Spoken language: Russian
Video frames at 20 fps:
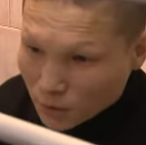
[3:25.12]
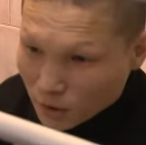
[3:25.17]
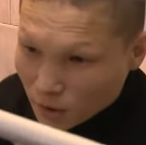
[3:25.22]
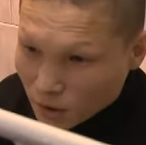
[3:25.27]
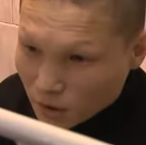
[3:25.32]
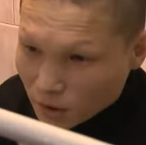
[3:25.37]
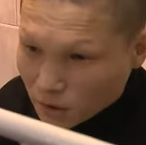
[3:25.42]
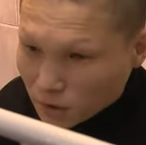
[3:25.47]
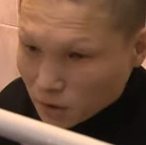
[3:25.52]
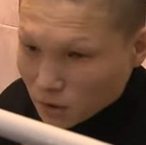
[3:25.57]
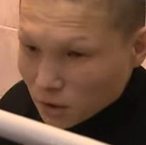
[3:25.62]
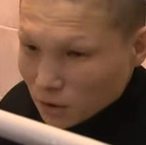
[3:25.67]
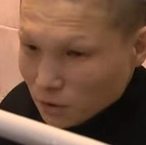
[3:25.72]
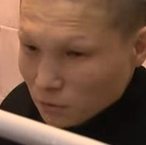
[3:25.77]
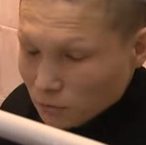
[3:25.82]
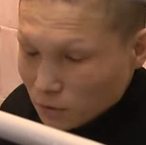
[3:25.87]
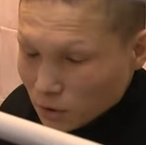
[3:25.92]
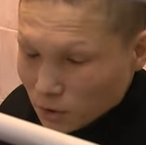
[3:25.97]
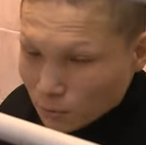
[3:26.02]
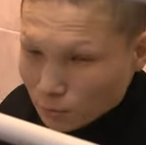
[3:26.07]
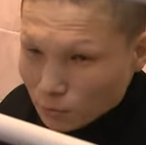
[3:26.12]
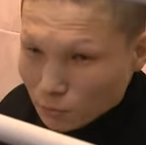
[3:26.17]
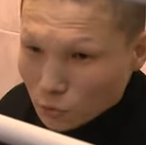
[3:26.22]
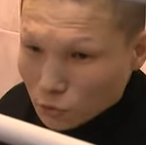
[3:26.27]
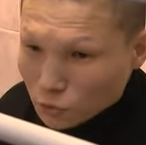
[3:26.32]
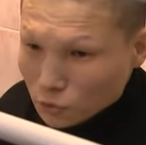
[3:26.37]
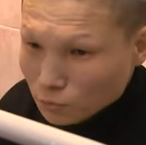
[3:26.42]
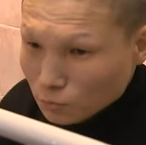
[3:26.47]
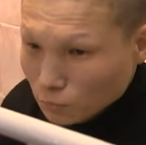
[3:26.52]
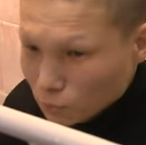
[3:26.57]
меня это головные,
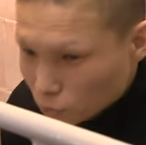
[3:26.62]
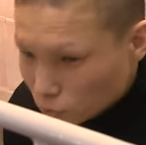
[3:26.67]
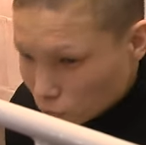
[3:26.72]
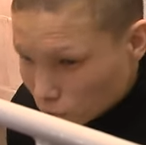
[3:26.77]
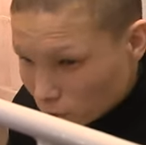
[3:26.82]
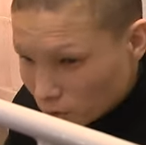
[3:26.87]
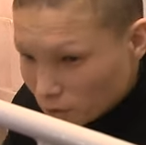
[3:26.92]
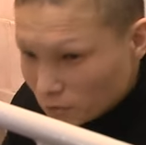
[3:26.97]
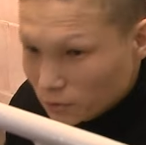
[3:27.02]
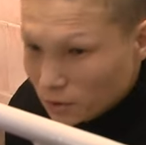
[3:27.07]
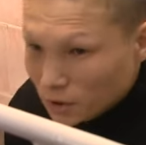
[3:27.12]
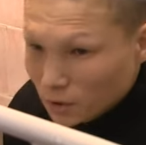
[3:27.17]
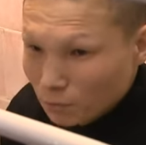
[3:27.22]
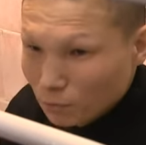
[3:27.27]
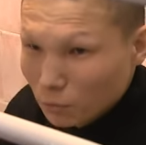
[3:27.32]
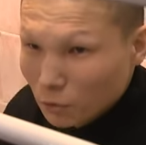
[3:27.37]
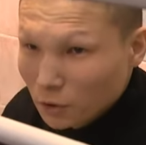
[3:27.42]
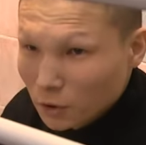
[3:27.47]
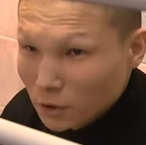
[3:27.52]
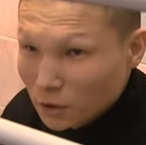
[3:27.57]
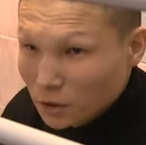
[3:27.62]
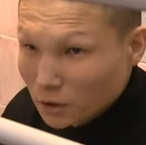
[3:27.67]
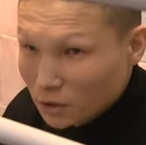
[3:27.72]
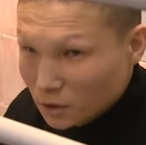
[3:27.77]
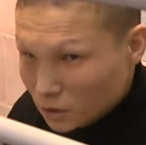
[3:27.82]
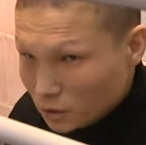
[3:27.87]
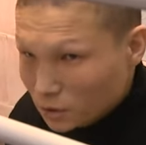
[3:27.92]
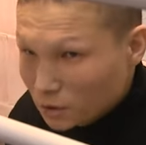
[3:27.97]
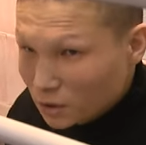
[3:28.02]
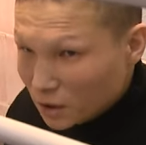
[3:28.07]
муч, головные боли,
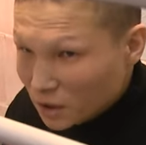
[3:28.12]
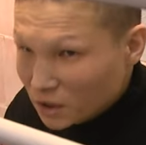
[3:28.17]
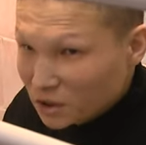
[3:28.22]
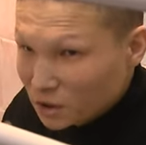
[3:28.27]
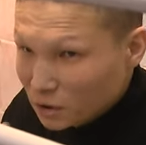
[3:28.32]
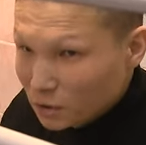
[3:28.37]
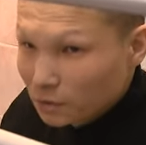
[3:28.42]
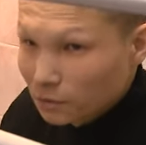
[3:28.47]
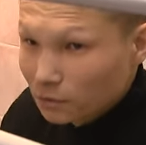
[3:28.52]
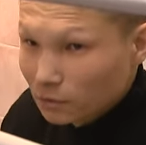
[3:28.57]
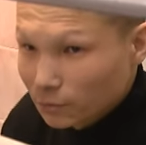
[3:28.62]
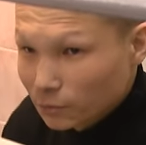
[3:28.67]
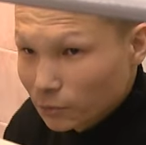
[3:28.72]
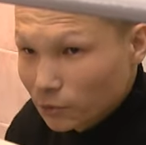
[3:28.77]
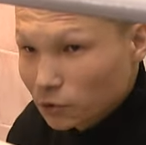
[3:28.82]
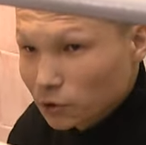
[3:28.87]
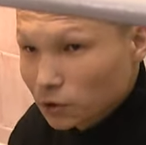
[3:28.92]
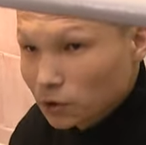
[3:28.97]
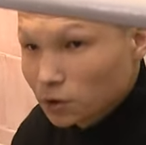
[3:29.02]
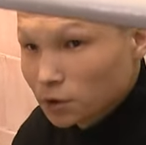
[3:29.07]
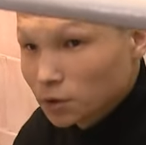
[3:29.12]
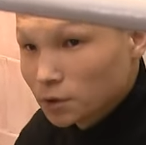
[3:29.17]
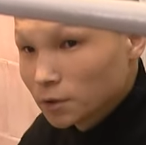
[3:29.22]
кашель немножко.